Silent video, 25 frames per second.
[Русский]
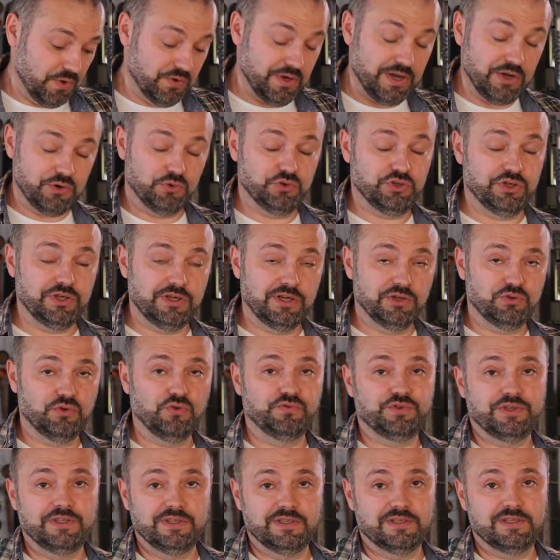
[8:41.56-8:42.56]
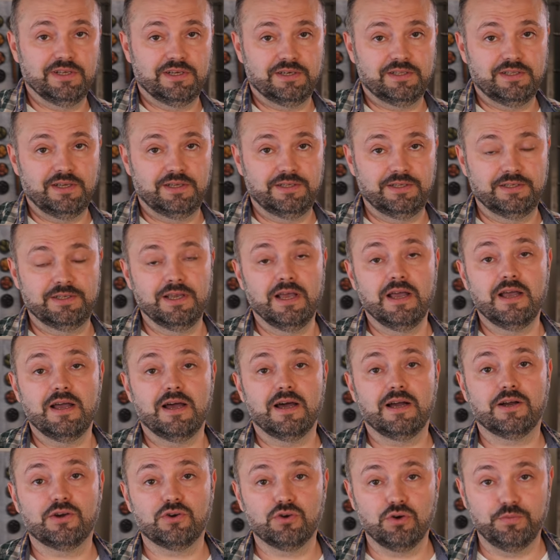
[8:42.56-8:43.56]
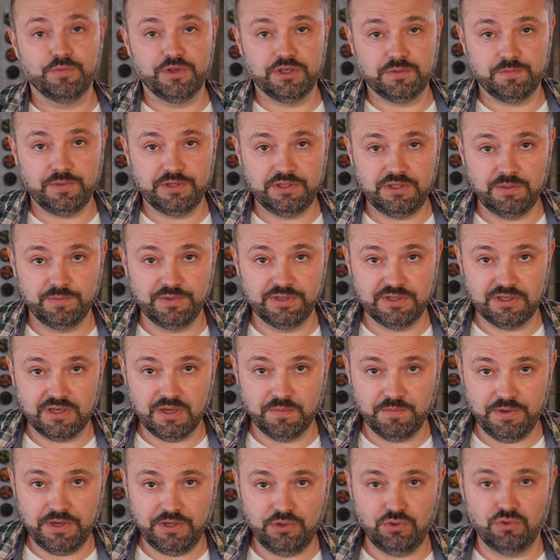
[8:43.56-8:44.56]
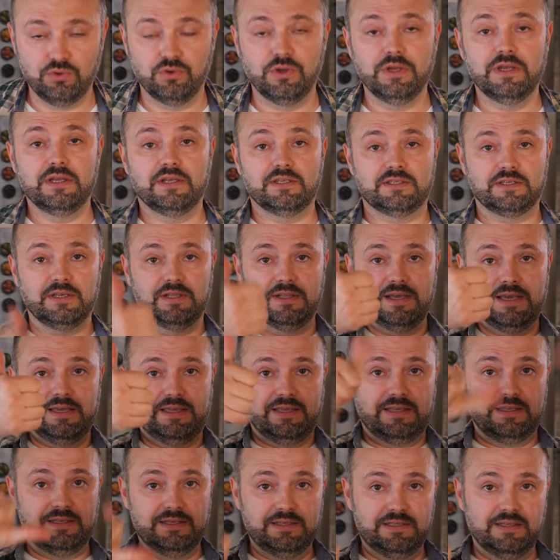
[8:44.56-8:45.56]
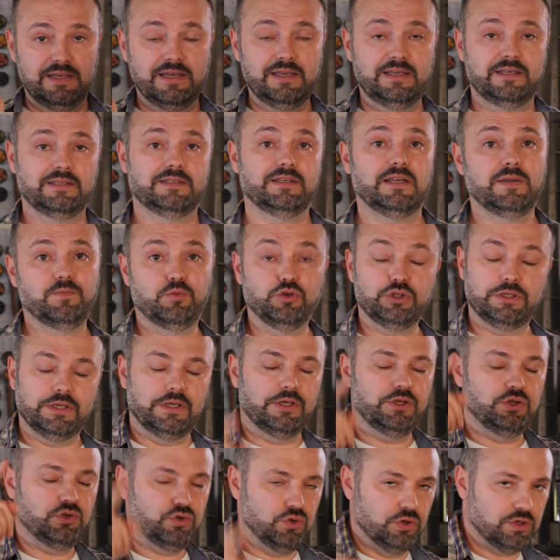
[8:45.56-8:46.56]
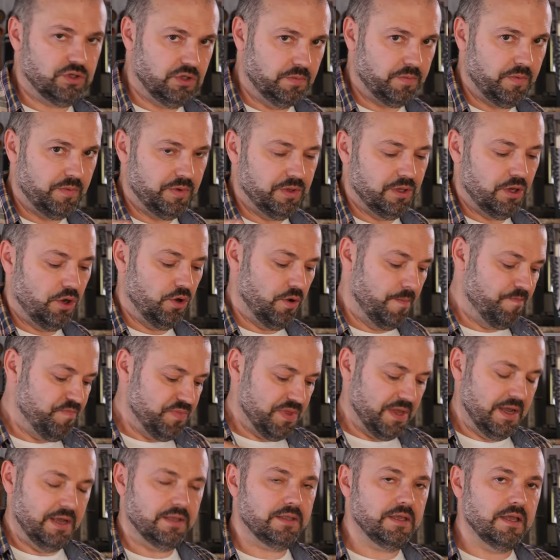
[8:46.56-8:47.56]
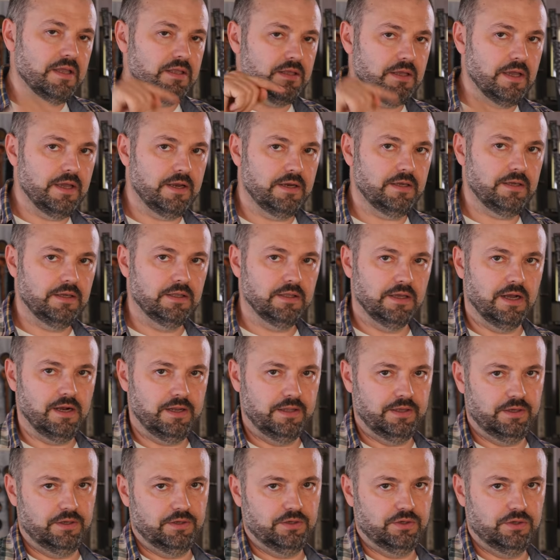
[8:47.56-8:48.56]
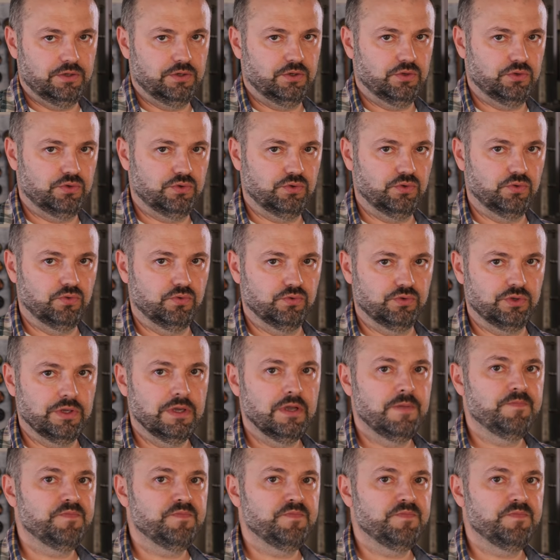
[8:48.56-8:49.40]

Короче, готовьте, наслаждайтесь. Огромное спасибо за компанию, за лайки, дизлайки, за репосты. И еще раз напоминаю, это не оригинальный э, соус.